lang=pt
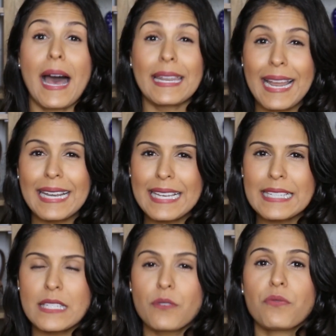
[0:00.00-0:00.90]

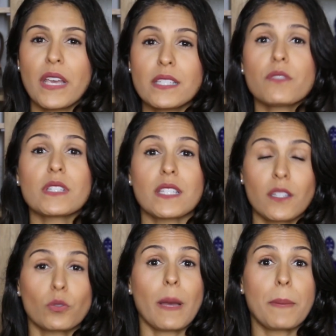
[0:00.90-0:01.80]
Analise, vê se você
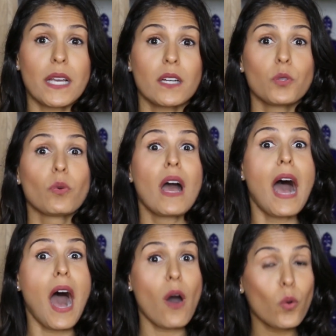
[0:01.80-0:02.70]
não está pegando
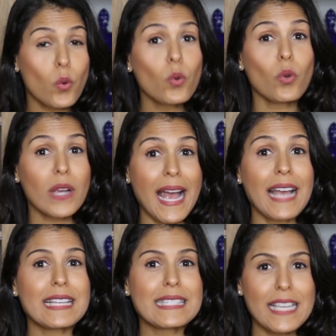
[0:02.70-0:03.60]
algum
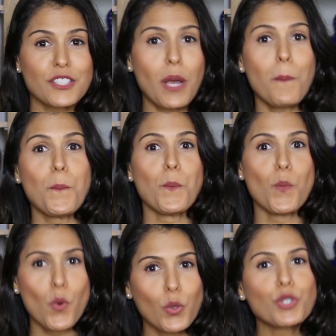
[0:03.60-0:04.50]
lugar que seja
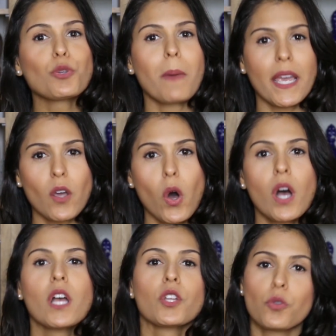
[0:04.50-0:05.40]
muito
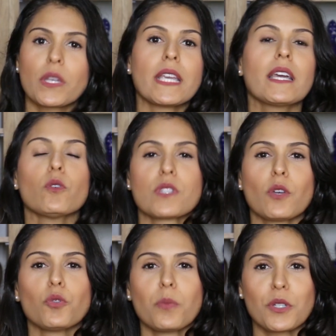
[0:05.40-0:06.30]
maior do que o
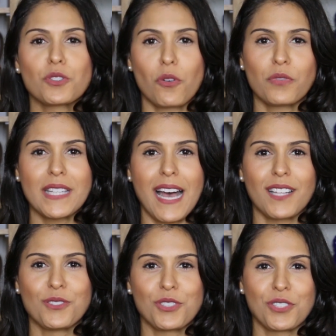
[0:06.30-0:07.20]
seu número de
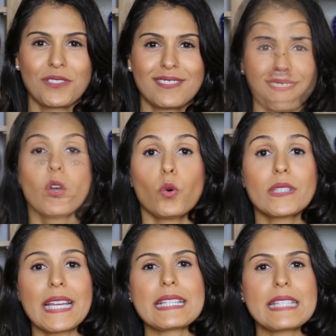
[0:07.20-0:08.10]
convidados. O
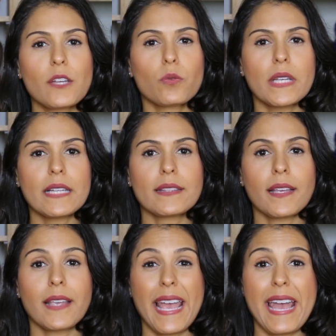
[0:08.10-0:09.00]
terceiro
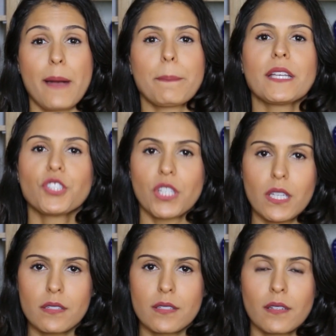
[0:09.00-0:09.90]
item é a
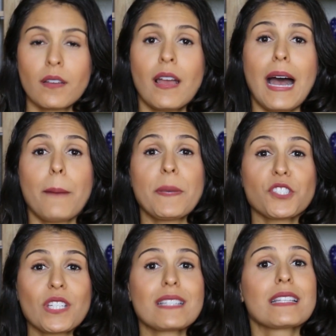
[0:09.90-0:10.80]
pesquisa. A
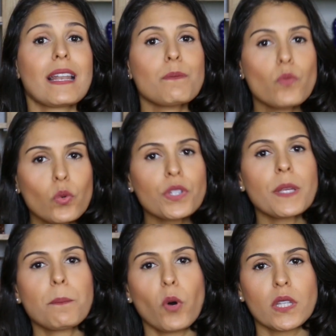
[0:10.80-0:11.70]
pesquisa é muito
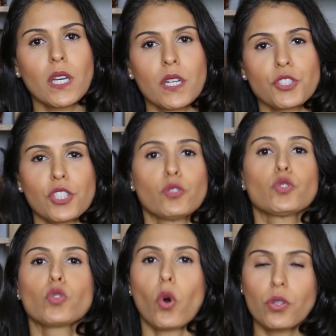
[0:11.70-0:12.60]
importante em
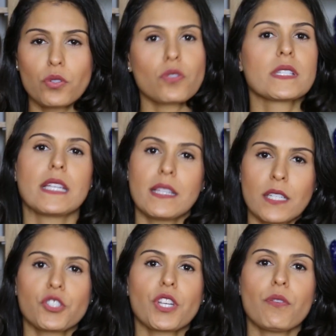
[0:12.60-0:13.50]
todos os
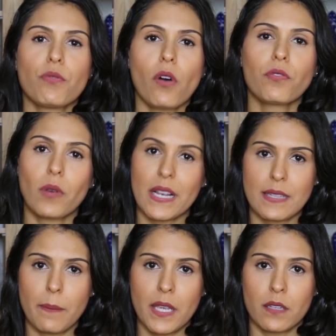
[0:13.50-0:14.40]
itens que envolvem o
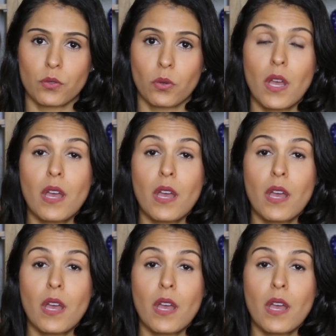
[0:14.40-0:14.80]
casamento,